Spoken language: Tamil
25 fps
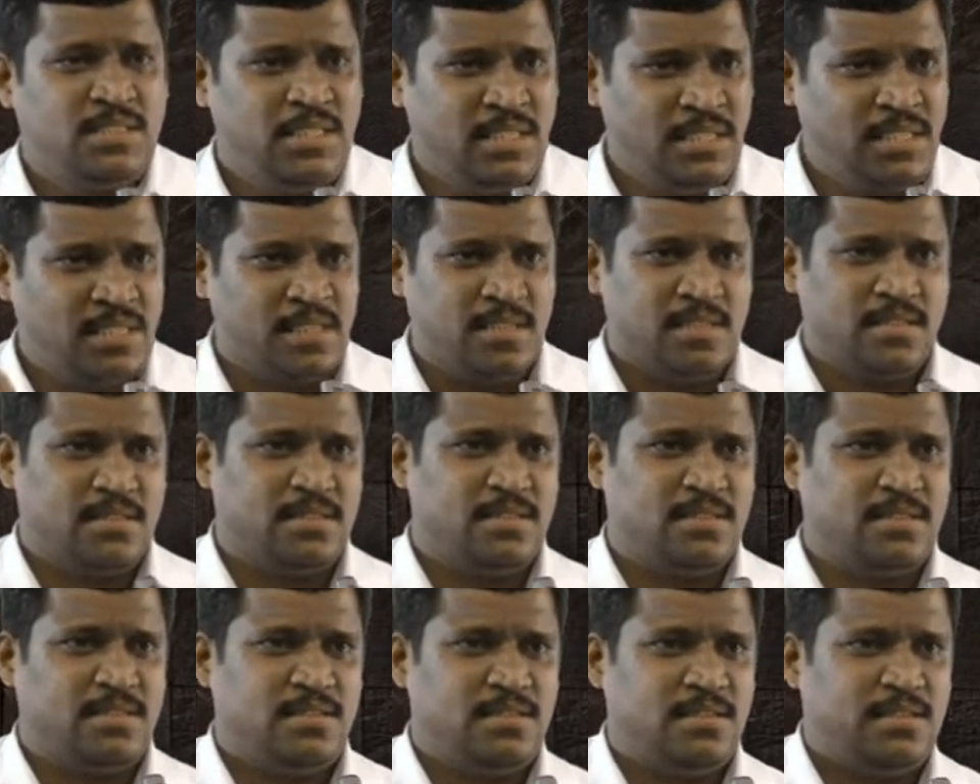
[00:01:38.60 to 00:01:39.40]

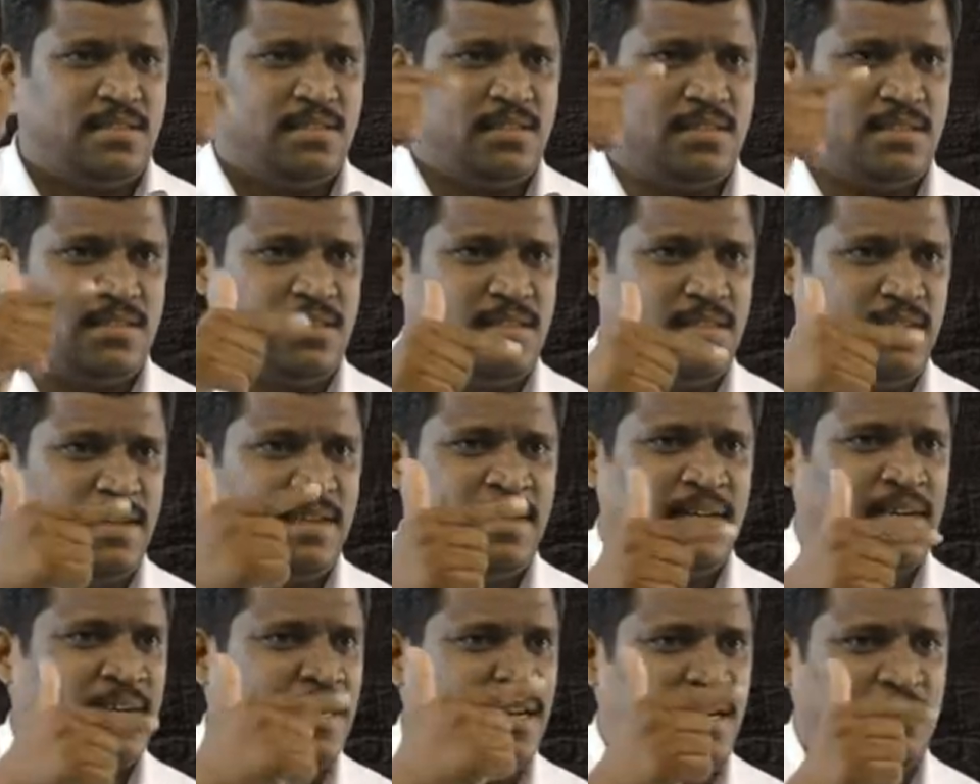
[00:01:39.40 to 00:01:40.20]
சீக்ரெட்
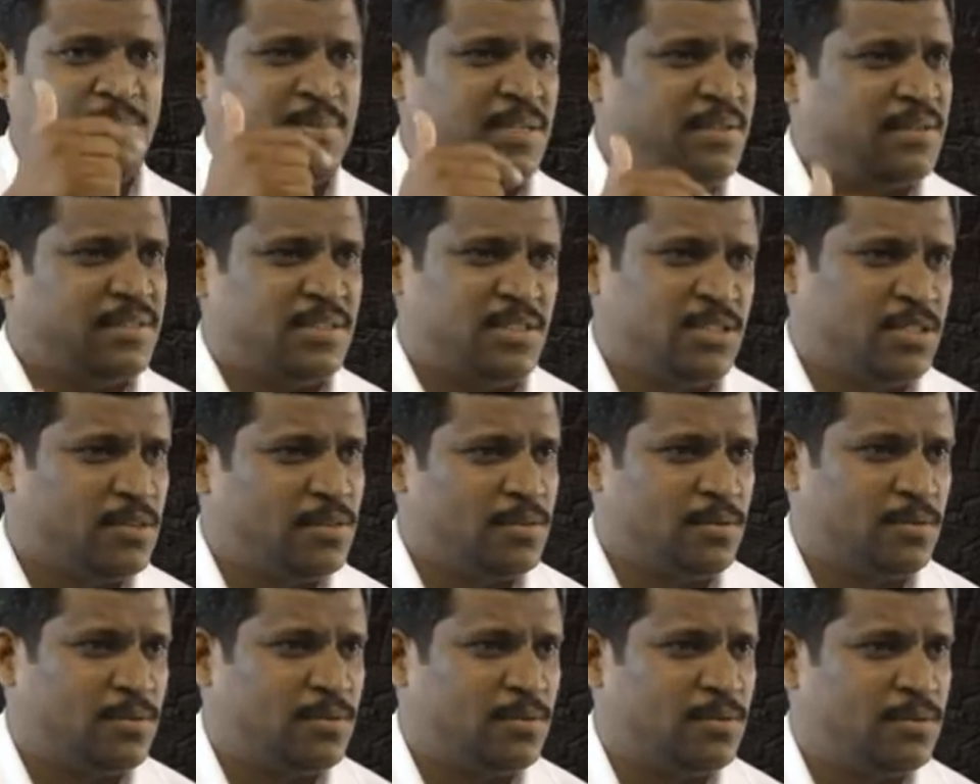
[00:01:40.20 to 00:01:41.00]
எண்ணங்களை எப்படி
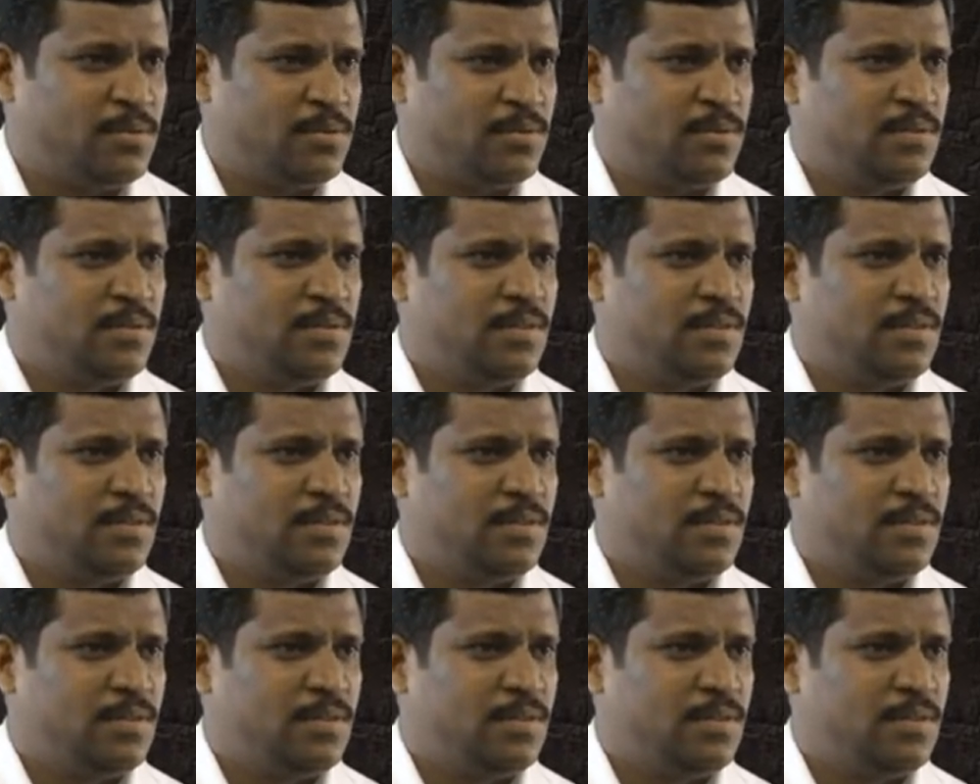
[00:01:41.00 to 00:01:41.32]
வச்சுக்கணும்